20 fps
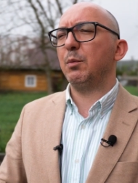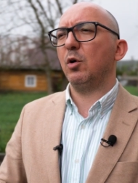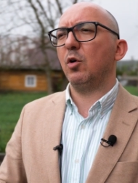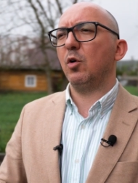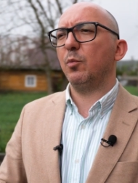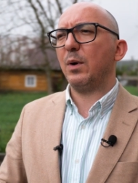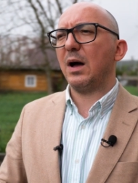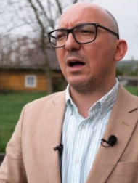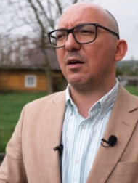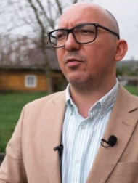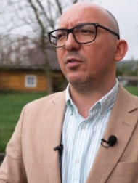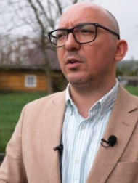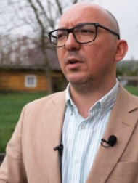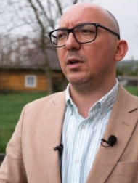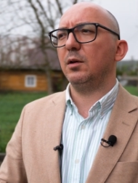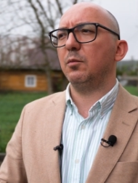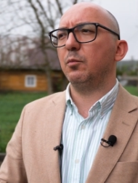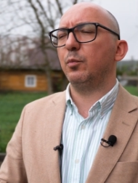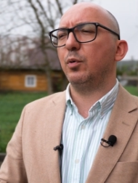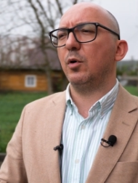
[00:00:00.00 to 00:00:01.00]
Mamy
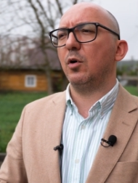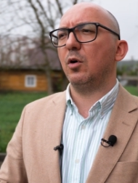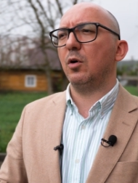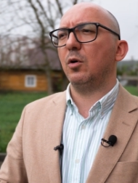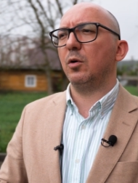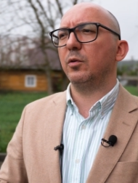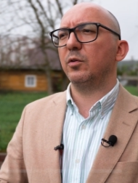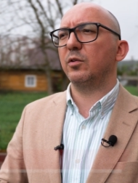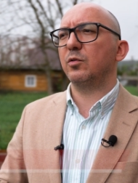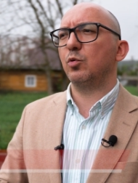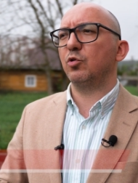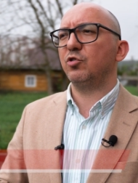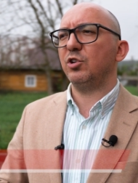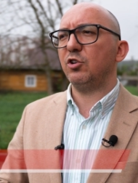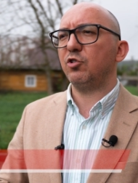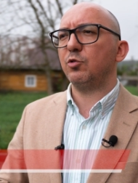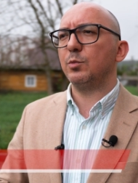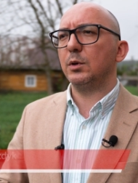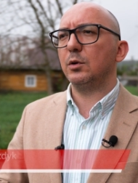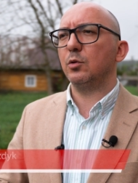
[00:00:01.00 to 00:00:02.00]
obawy, bo
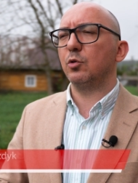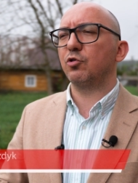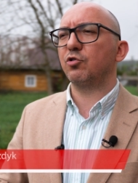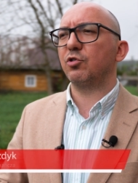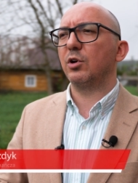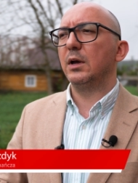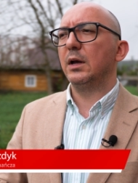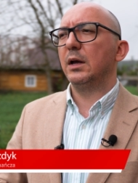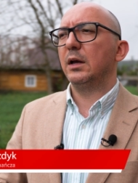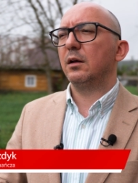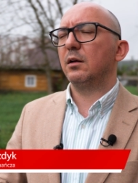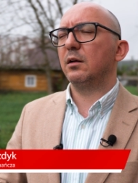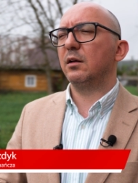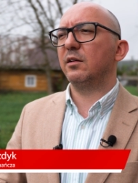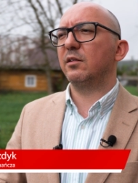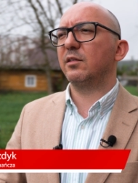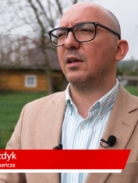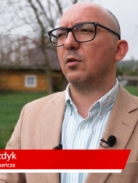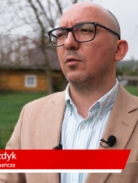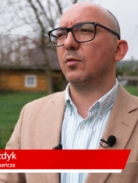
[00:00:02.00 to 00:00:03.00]
złożyliśmy już
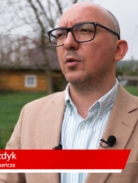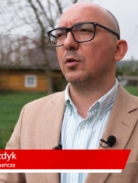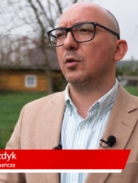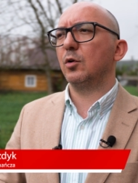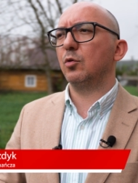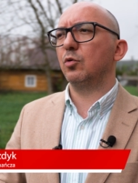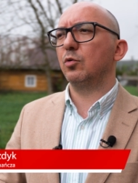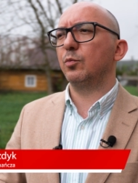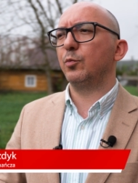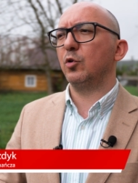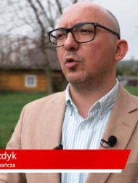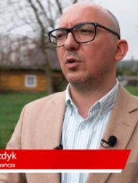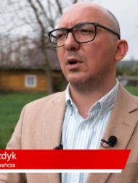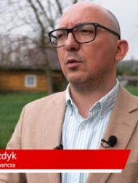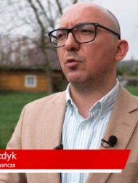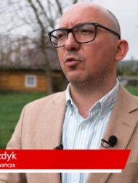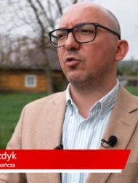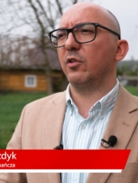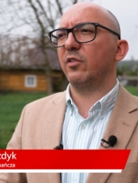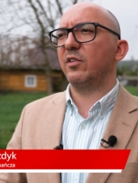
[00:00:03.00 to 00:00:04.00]
e, zarówno do
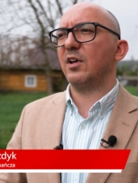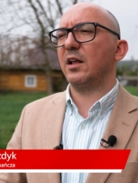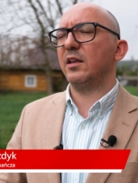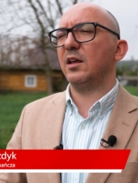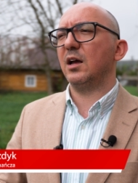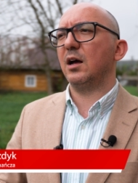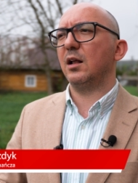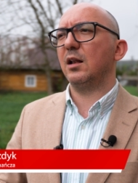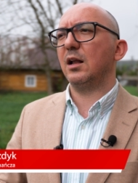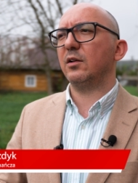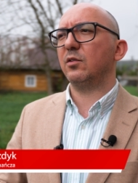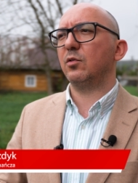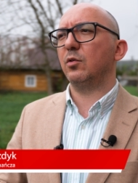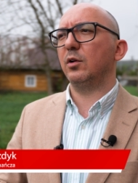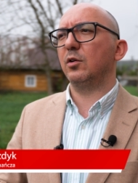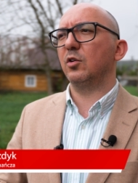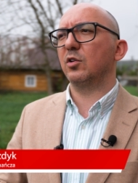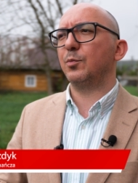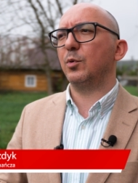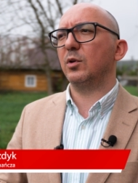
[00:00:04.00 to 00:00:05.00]
Biura Urządzania
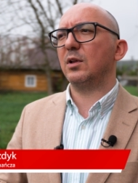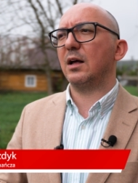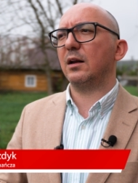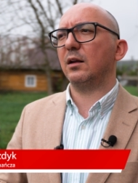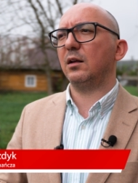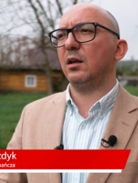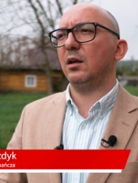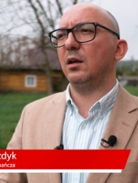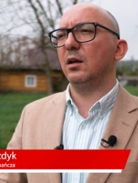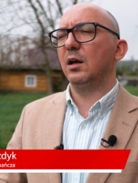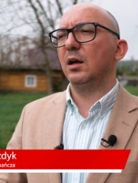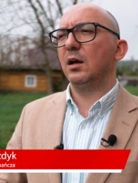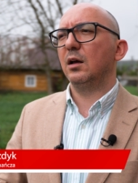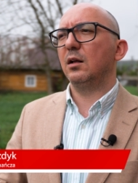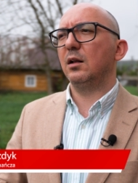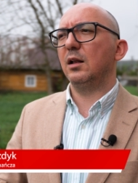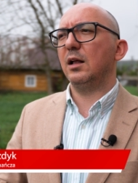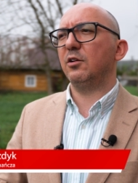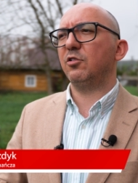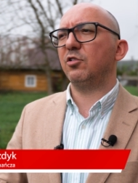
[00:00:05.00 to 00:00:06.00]
Lasu i Gospodarki
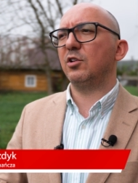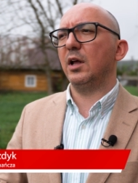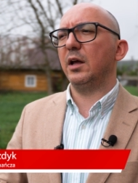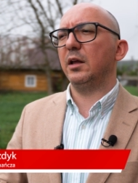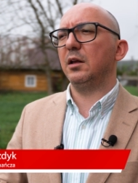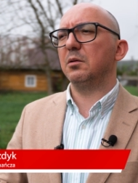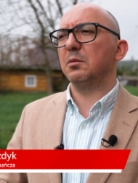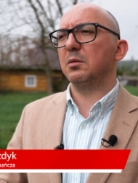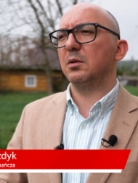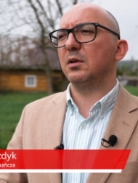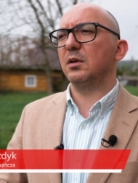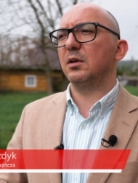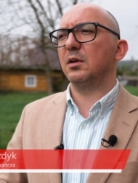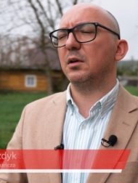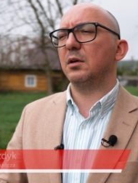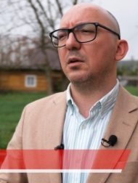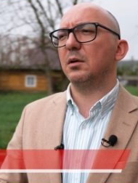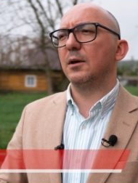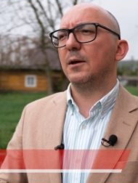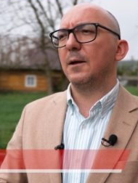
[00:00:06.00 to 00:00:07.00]
Leśnej e,
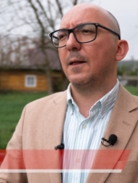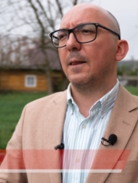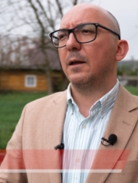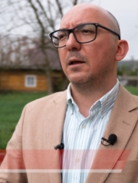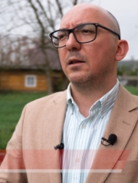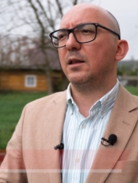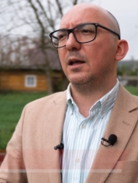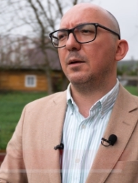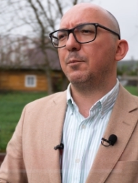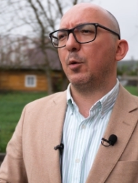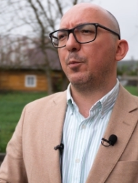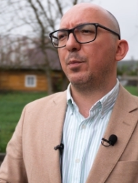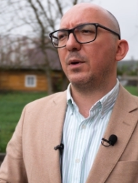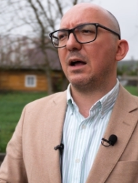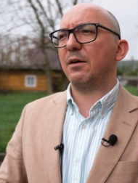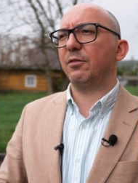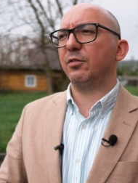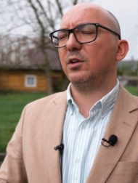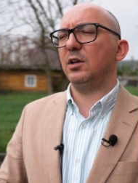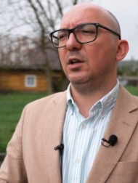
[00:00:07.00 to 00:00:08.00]
te
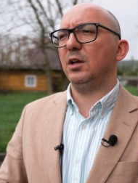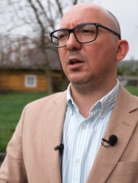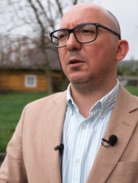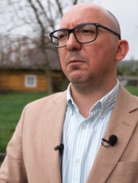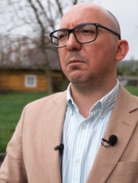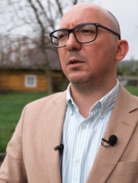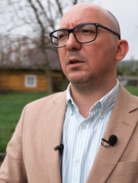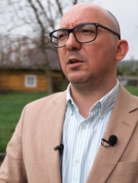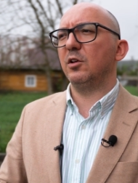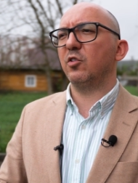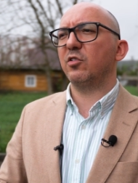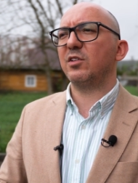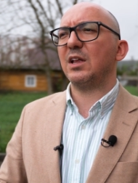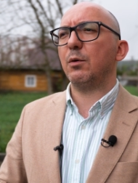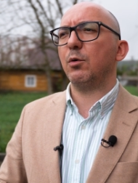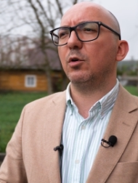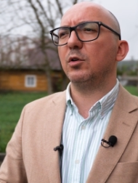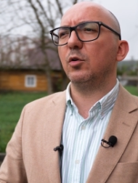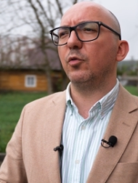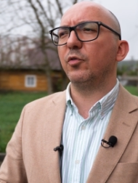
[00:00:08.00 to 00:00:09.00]
poprawki. Nie
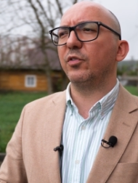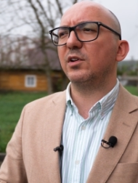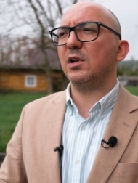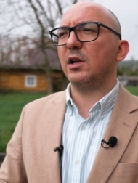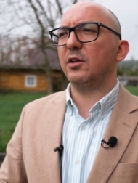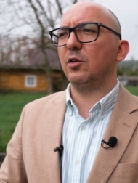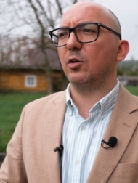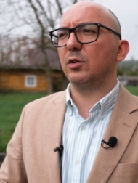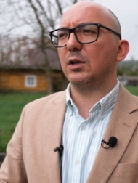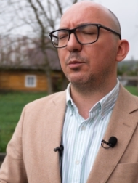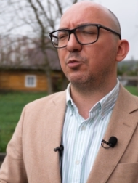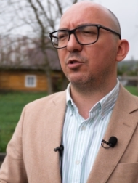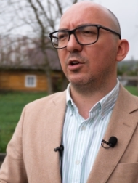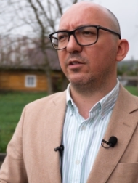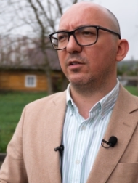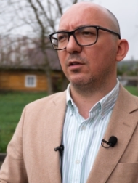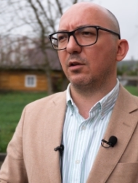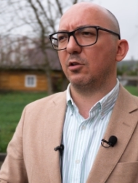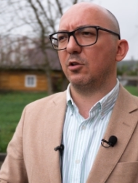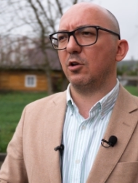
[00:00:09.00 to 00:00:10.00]
zostały one uwzględnione
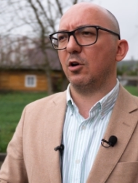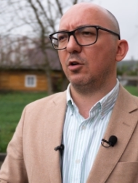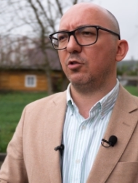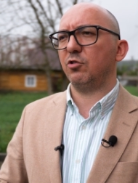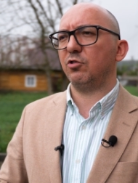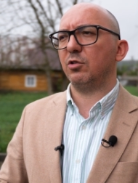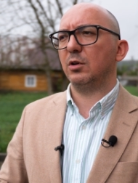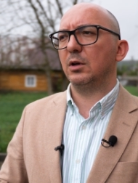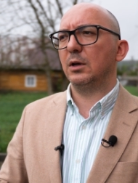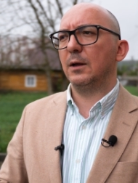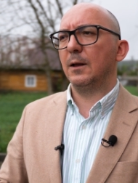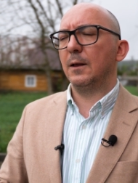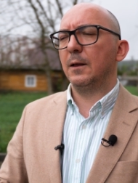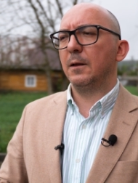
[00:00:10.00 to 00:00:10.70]
przez RDOŚ.